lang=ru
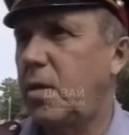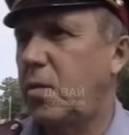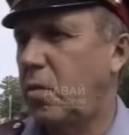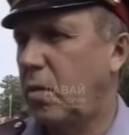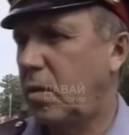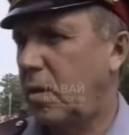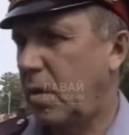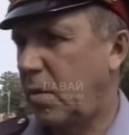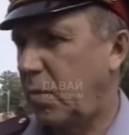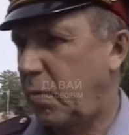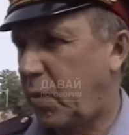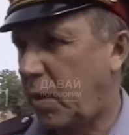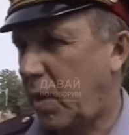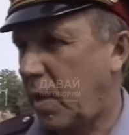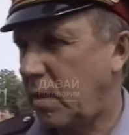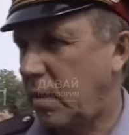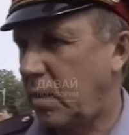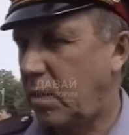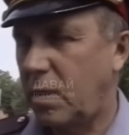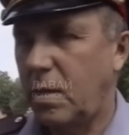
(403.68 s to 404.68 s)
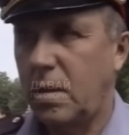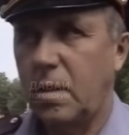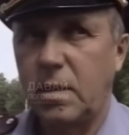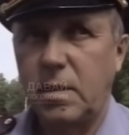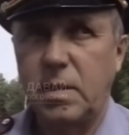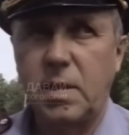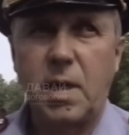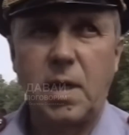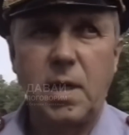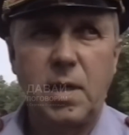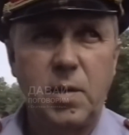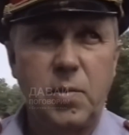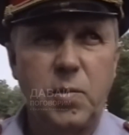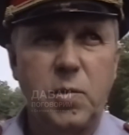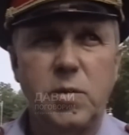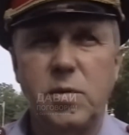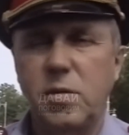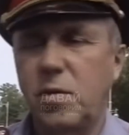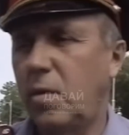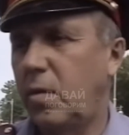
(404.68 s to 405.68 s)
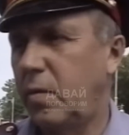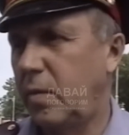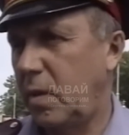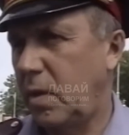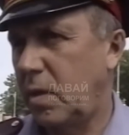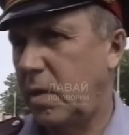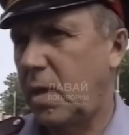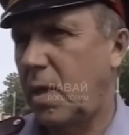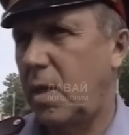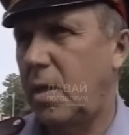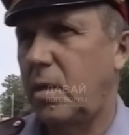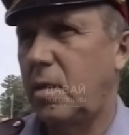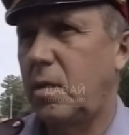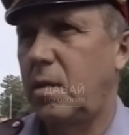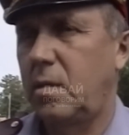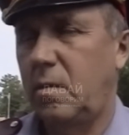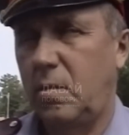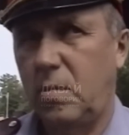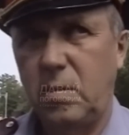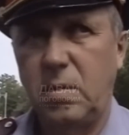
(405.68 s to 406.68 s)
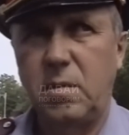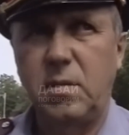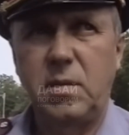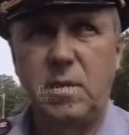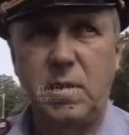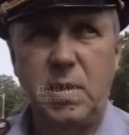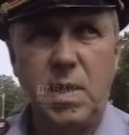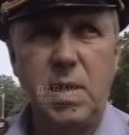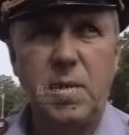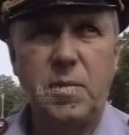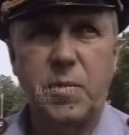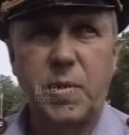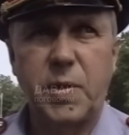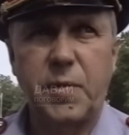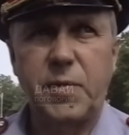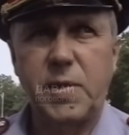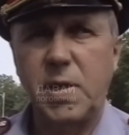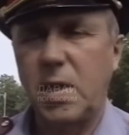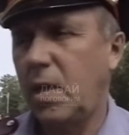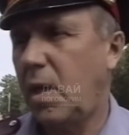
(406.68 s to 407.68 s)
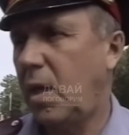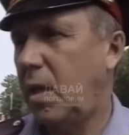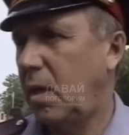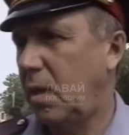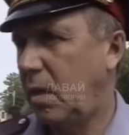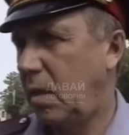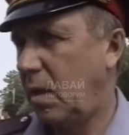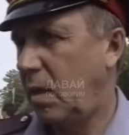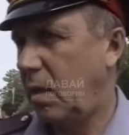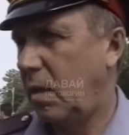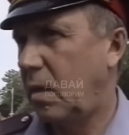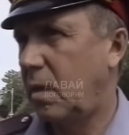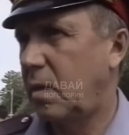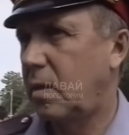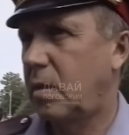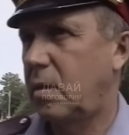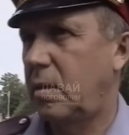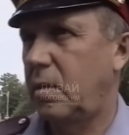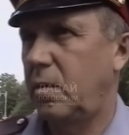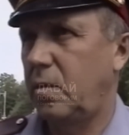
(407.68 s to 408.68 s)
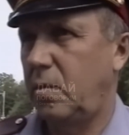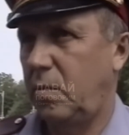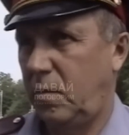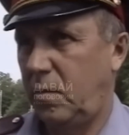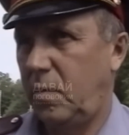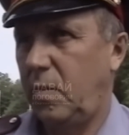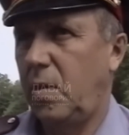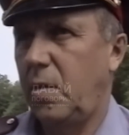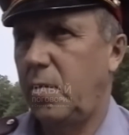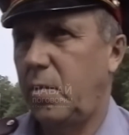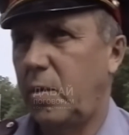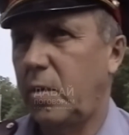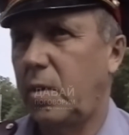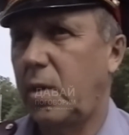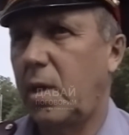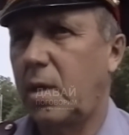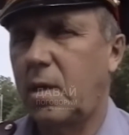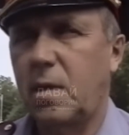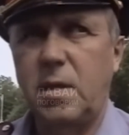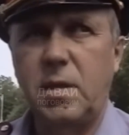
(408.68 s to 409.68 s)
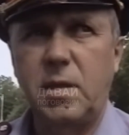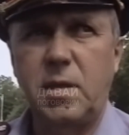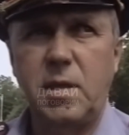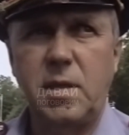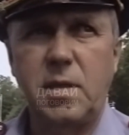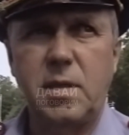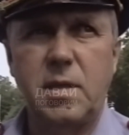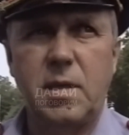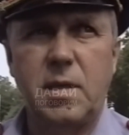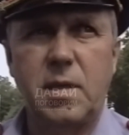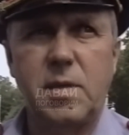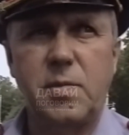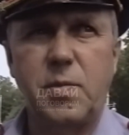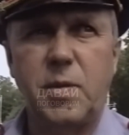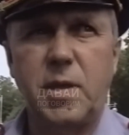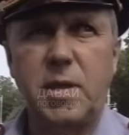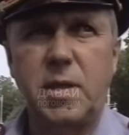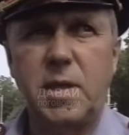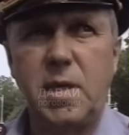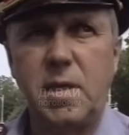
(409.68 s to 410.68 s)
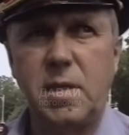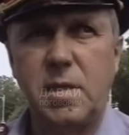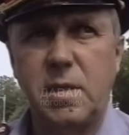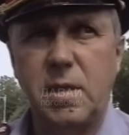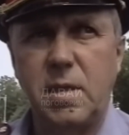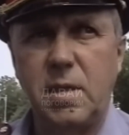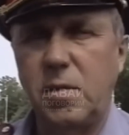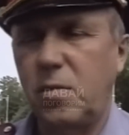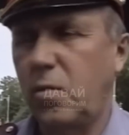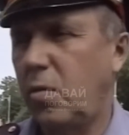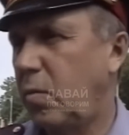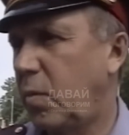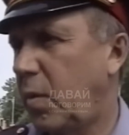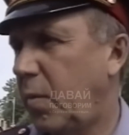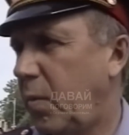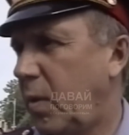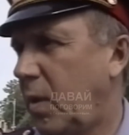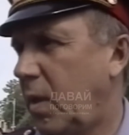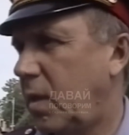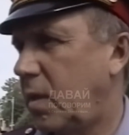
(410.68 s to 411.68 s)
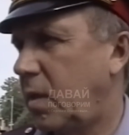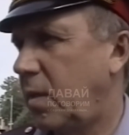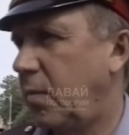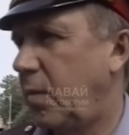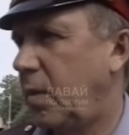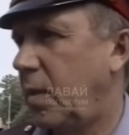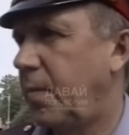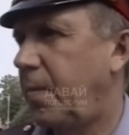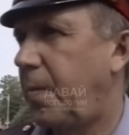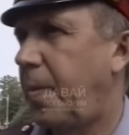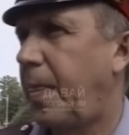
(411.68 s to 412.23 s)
что то праздничное настроение, безусловно, не скажешь. Ну, день, профессиональный день наш. Ну, видимо, вот так жизнь распоряжается и судьбами нашими,